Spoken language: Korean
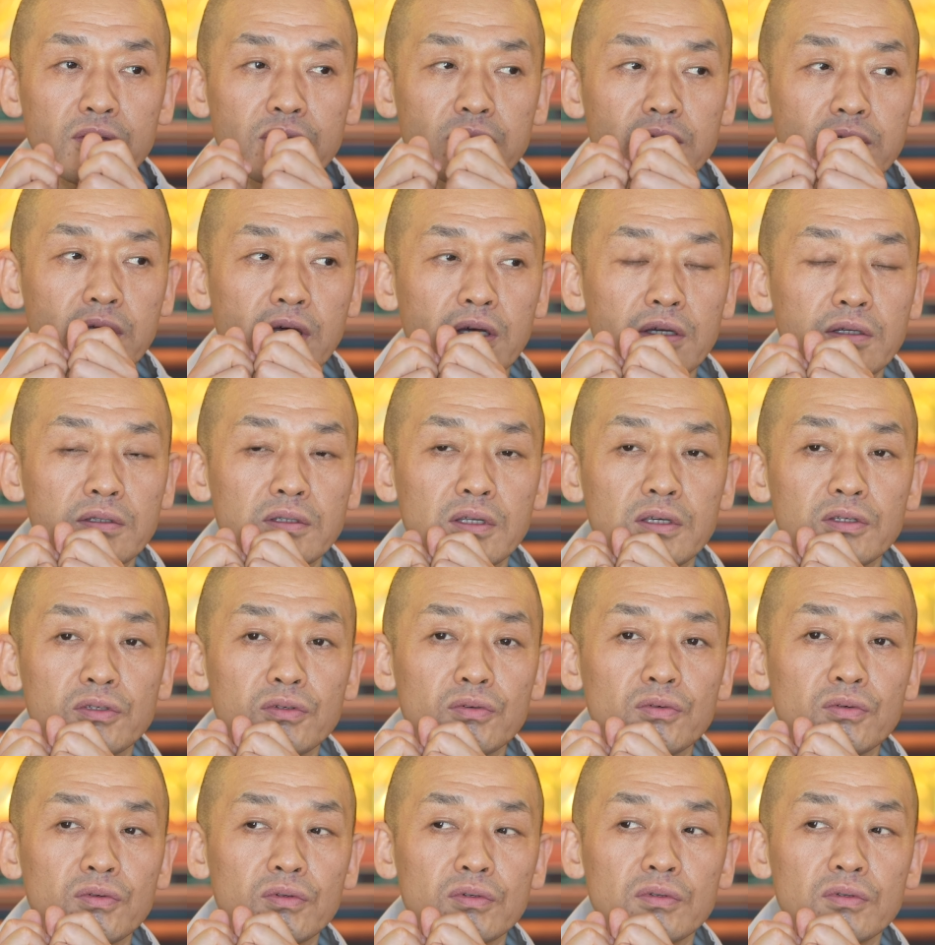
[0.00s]

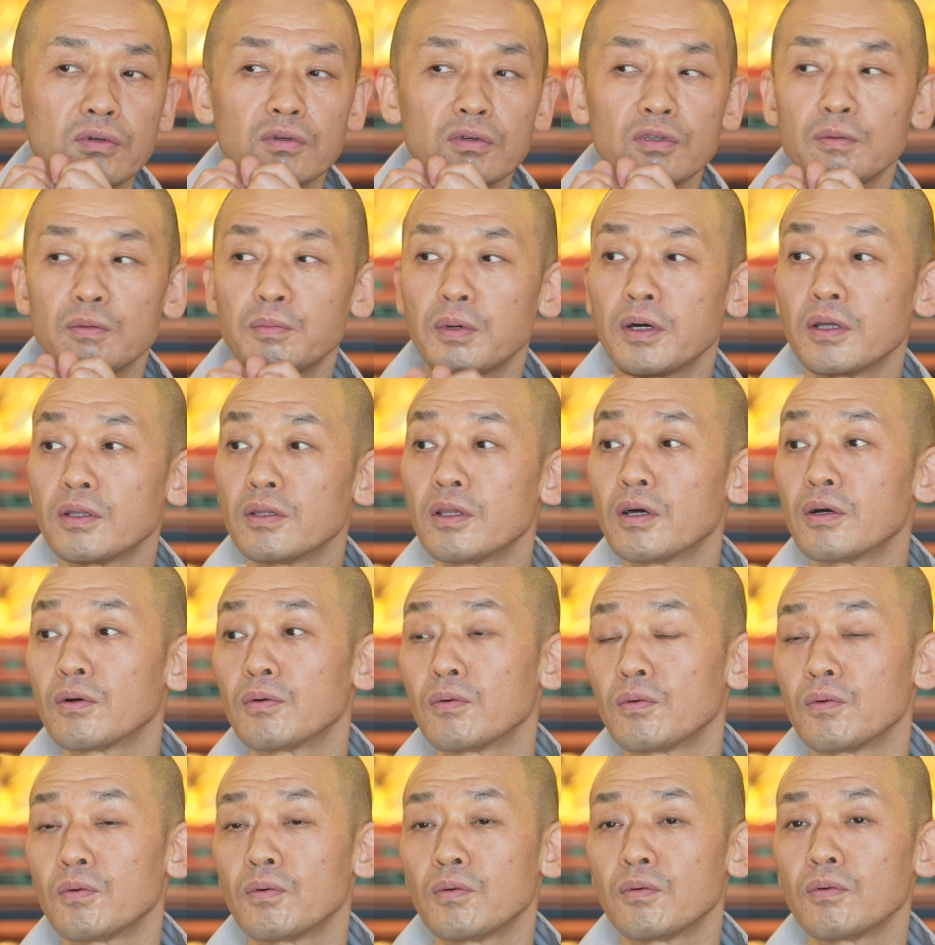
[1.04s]
상대적으로
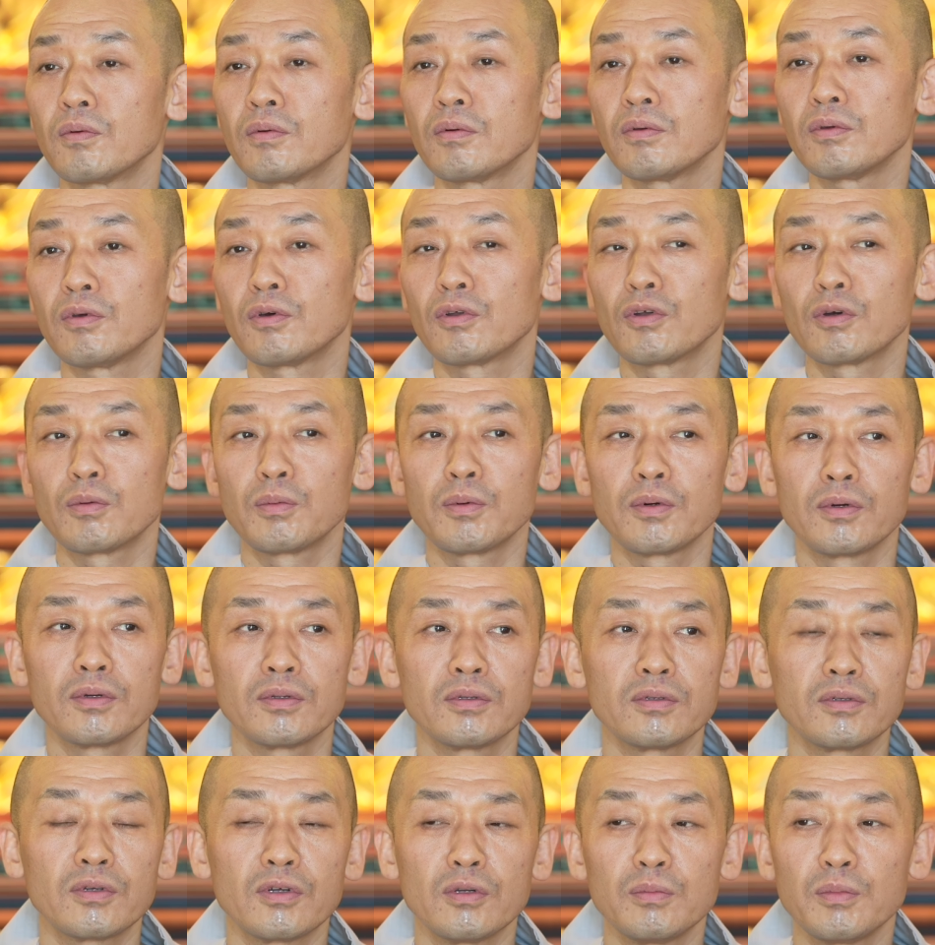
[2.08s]
성립한다고 여러
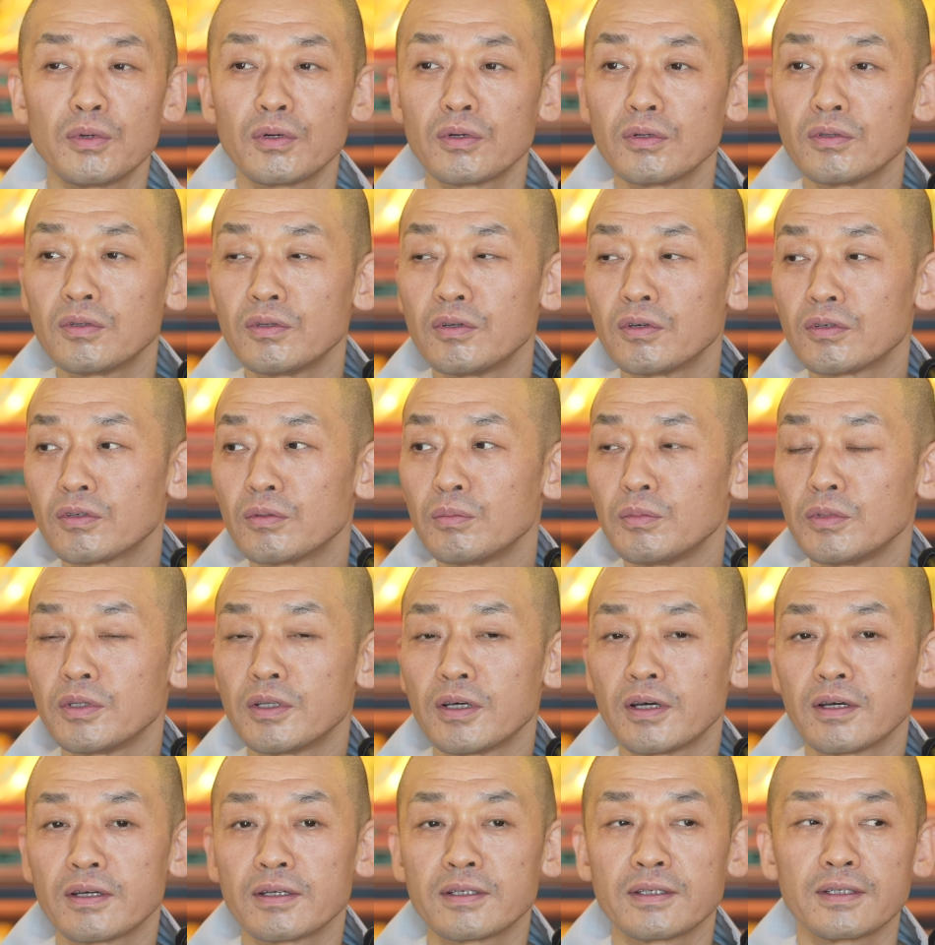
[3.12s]
번 설명을
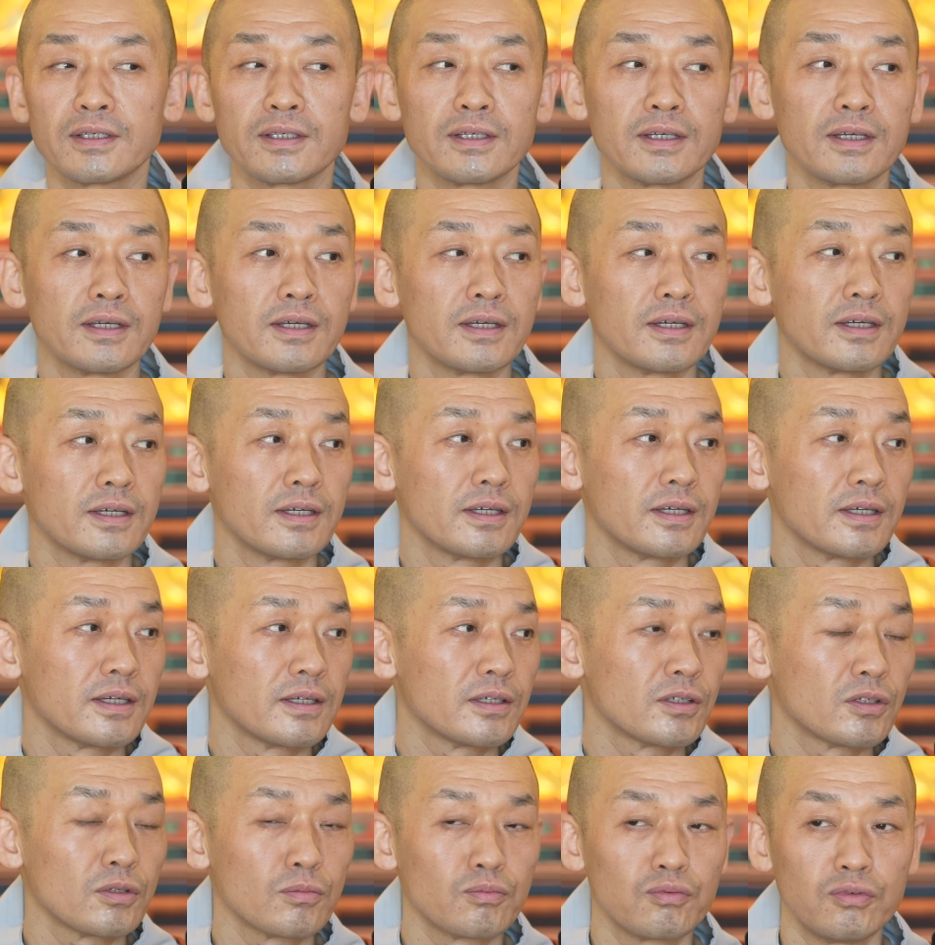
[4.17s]
드렸습니다.
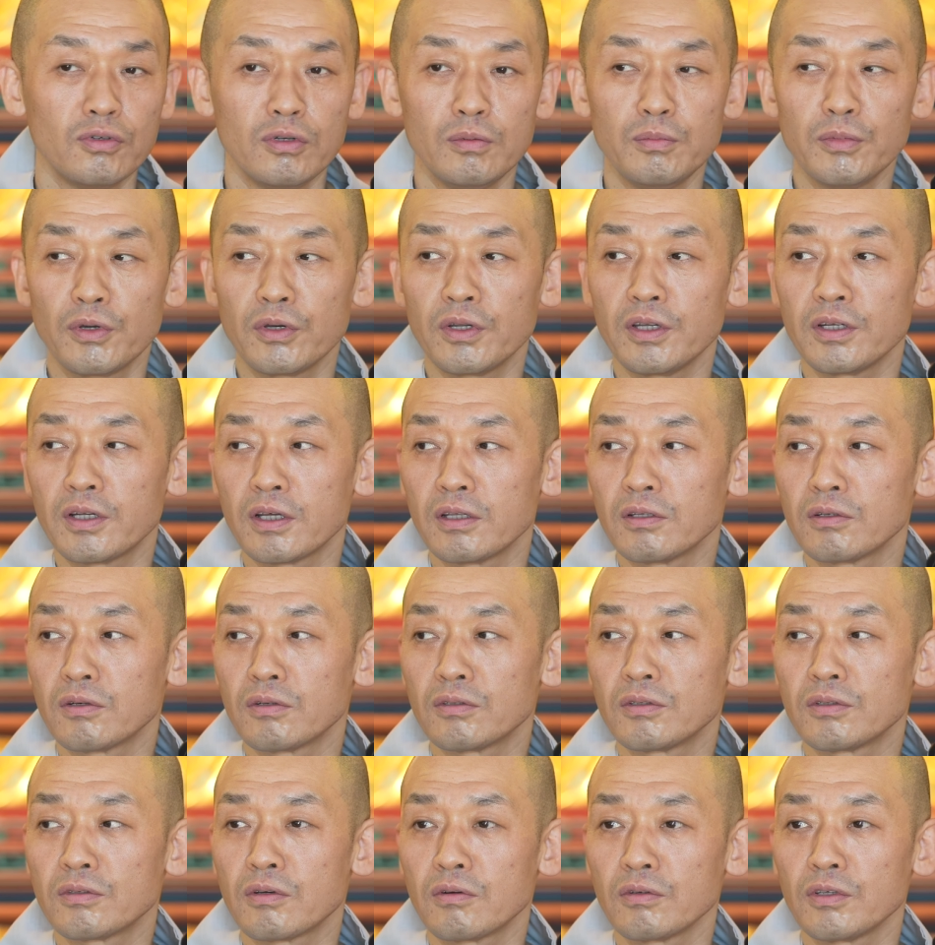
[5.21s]
그래서 불멸이라는
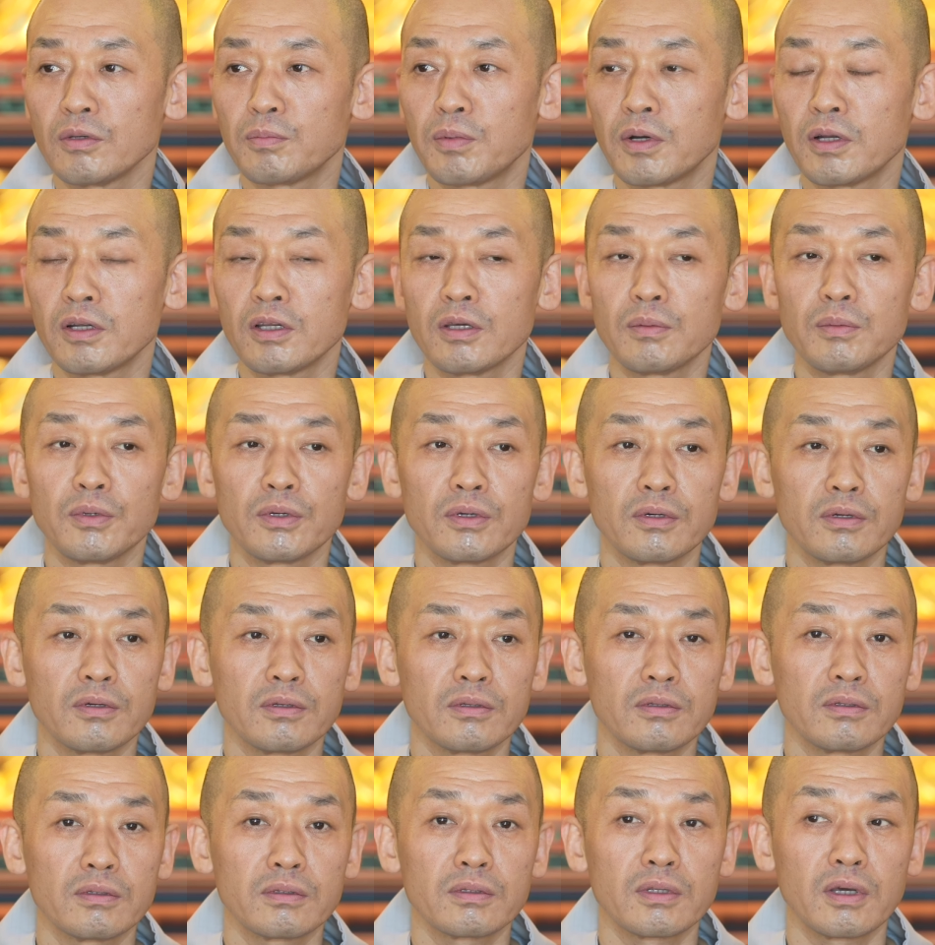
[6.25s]
것이
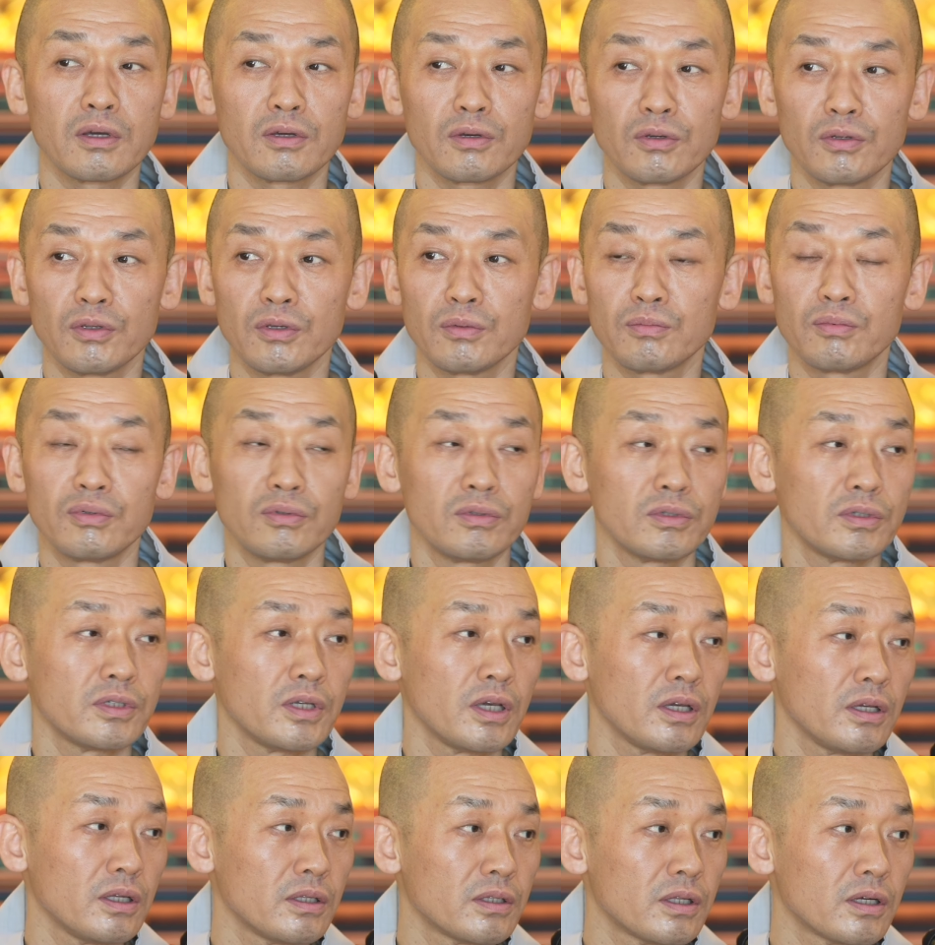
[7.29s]
성립하려면 당연히
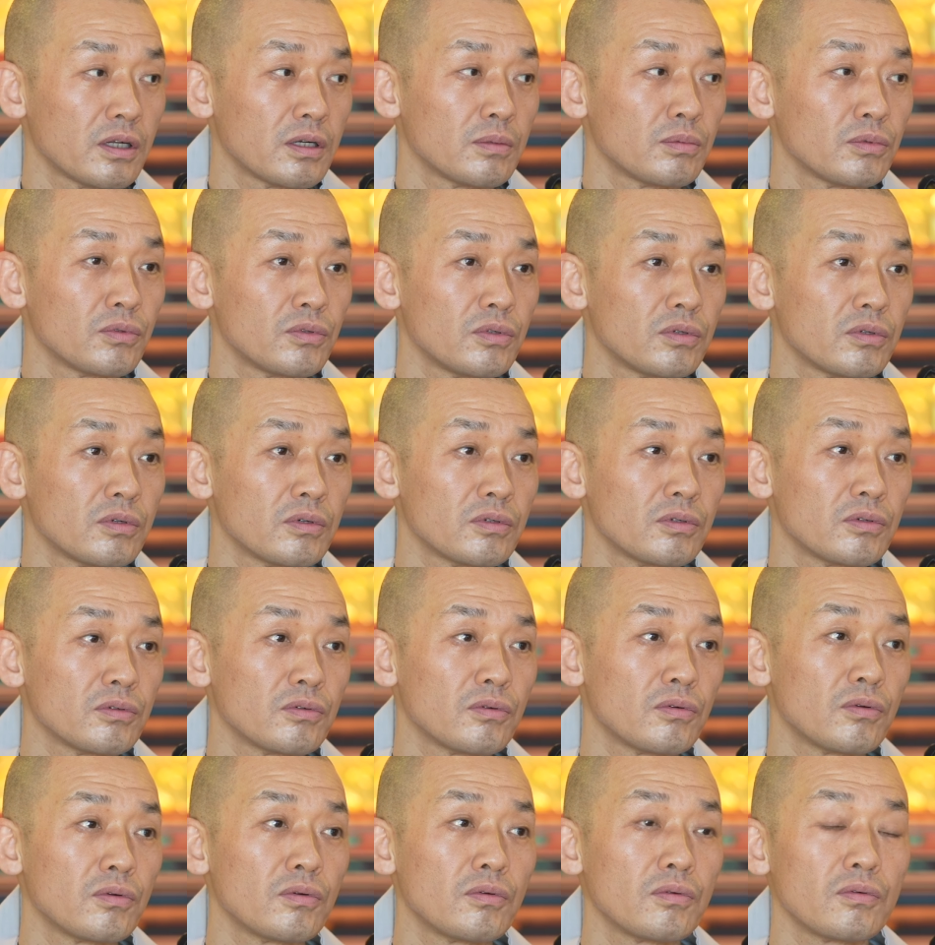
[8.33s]
불생이 따라붙을
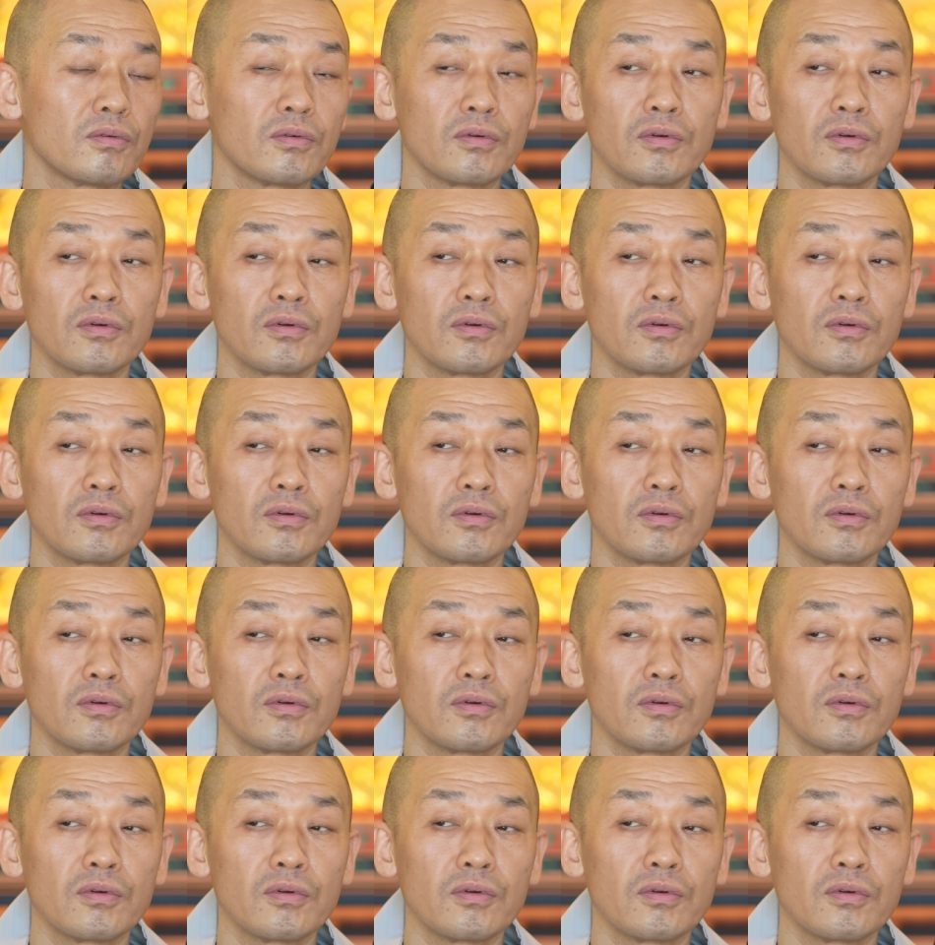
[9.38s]
것이고